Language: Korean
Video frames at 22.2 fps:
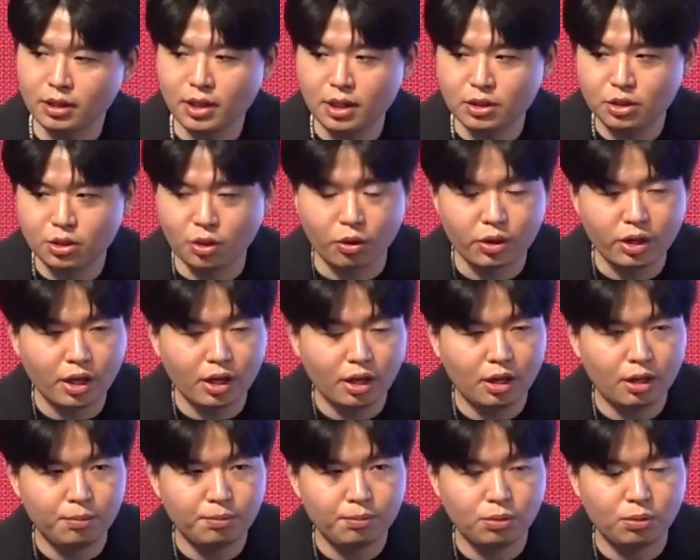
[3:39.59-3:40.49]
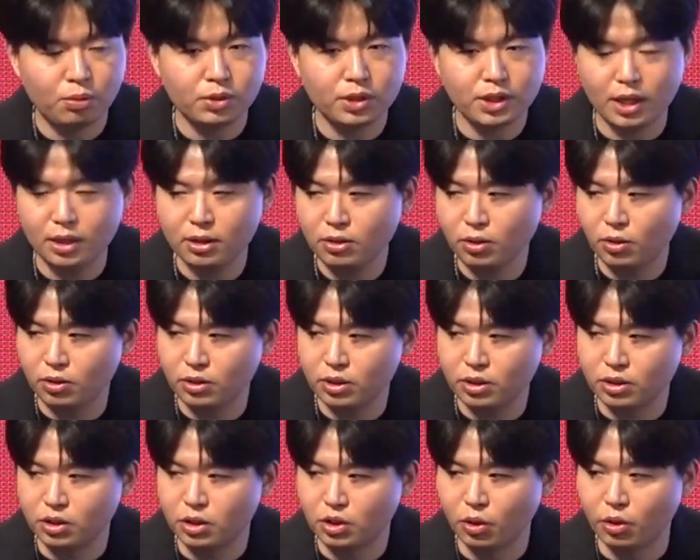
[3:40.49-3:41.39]
일단 저희가 풀고자 하는
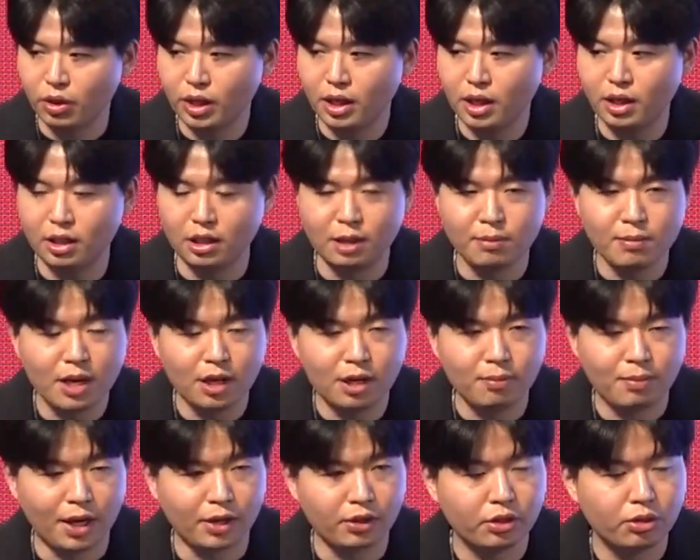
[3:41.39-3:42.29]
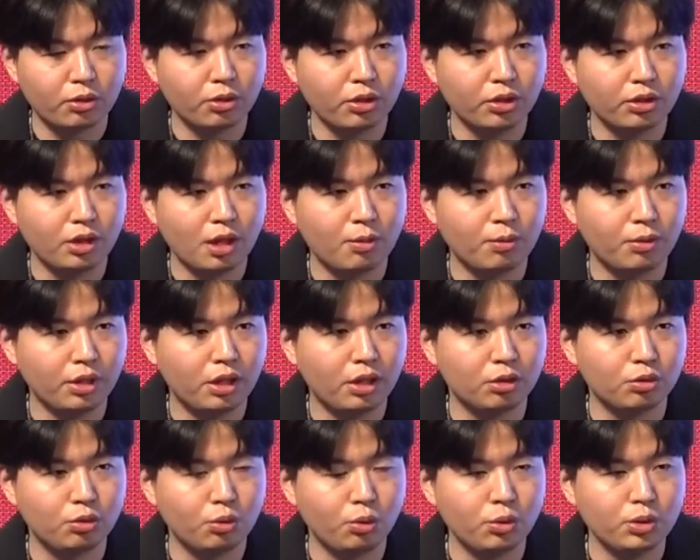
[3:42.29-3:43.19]
거는 저희가 음악을 만들었기
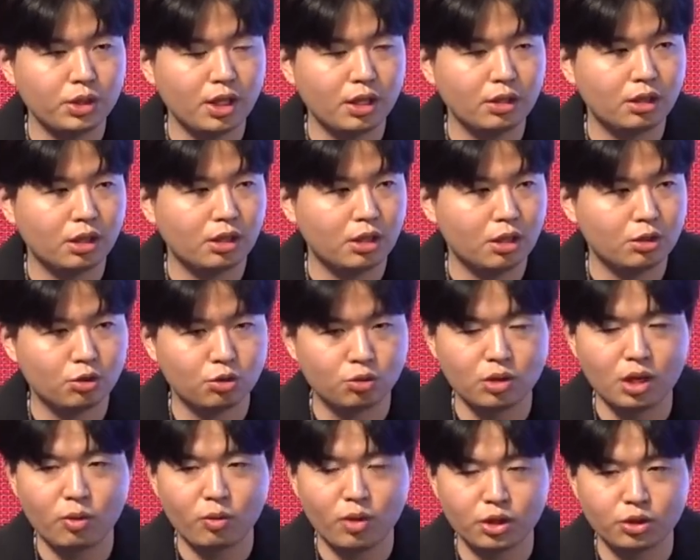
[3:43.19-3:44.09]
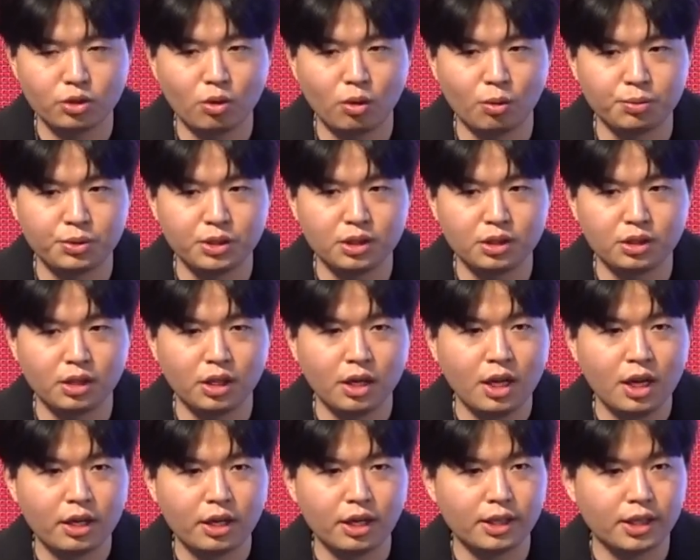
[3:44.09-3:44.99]
때문에 수요자한테 그냥 중간 과정 없이
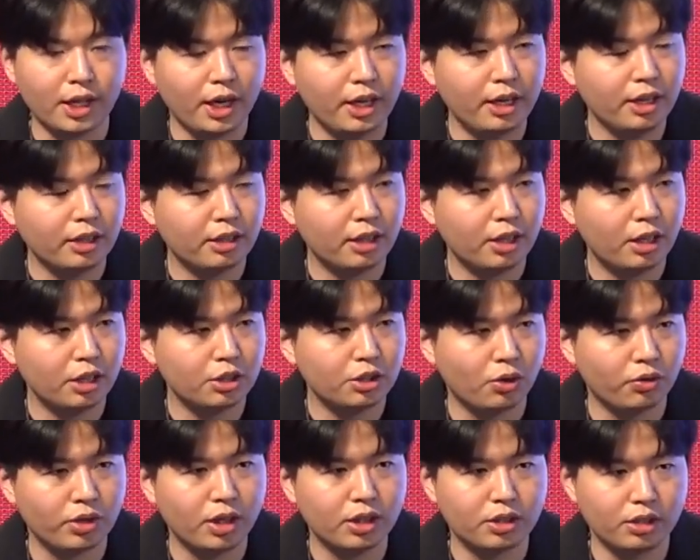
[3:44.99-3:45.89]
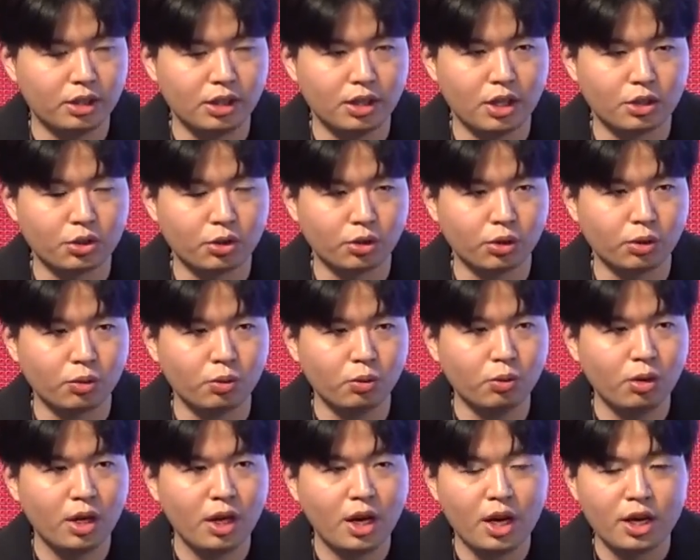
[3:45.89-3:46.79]
그냥 다이렉트하게 전달드릴
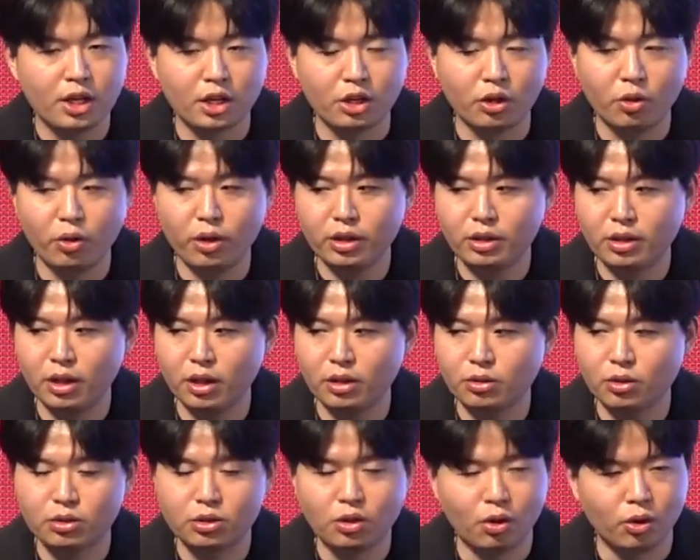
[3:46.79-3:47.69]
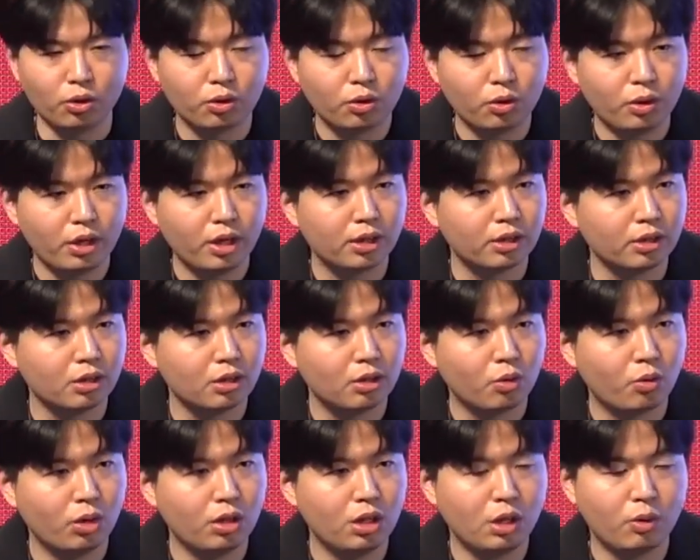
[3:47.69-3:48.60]
예정이고 이거에 대해서 그 어떠한
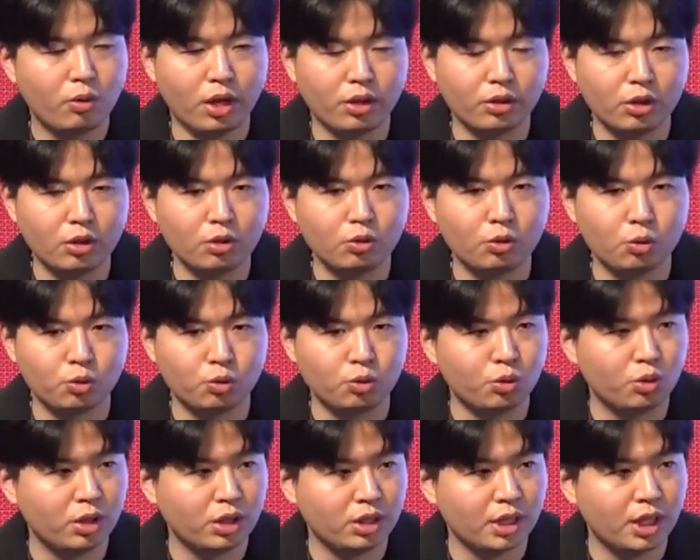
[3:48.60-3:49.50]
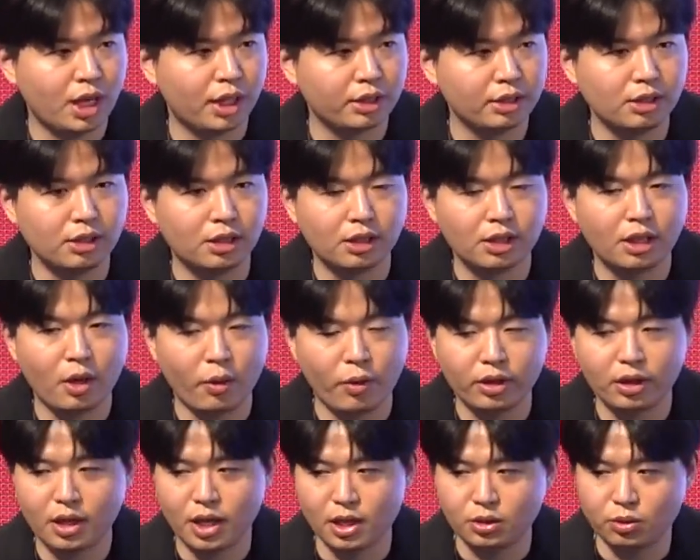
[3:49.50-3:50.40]
권리 관계도 유지하지 않을
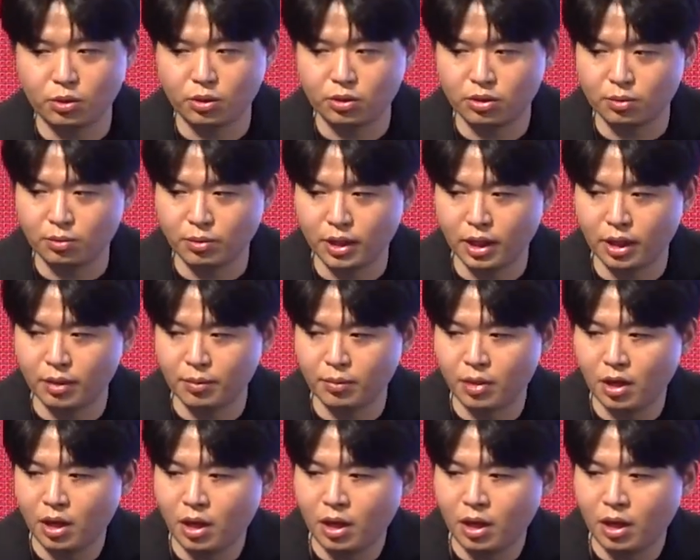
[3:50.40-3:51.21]
계획을 가지고 있습니다.